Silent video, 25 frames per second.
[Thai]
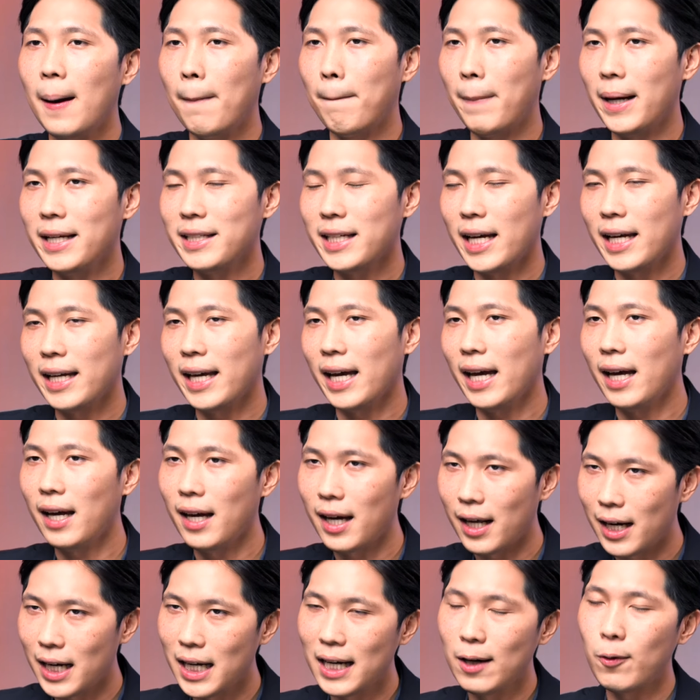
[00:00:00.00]
ไม่ใช่แค่
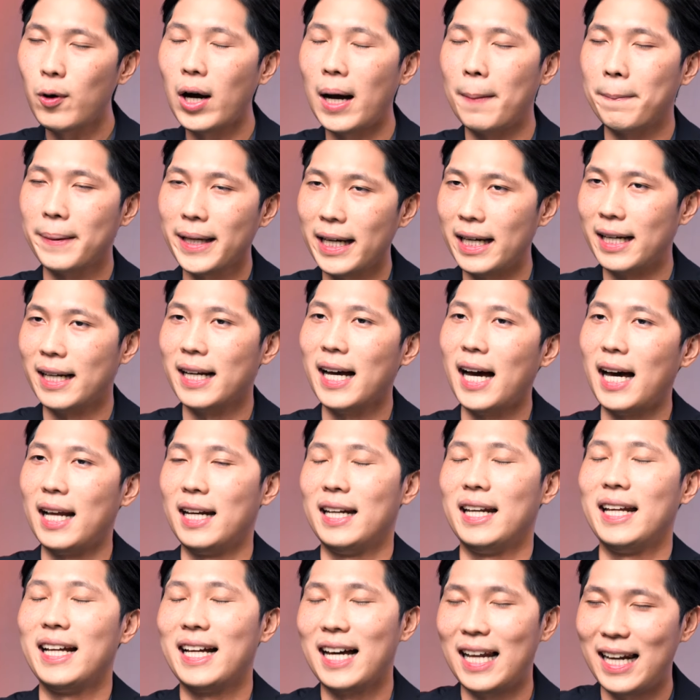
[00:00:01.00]
เรื่องความเก่งกาจ
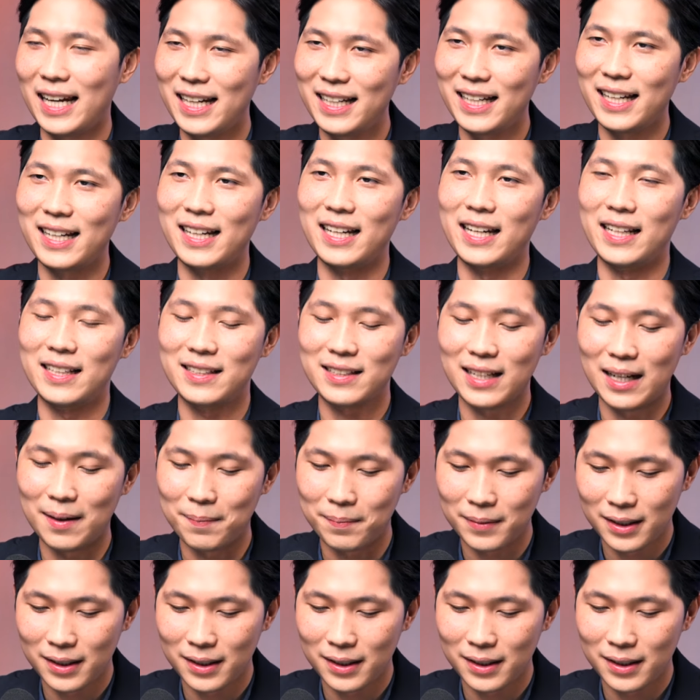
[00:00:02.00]
ในการเล่นเทนนิสครับ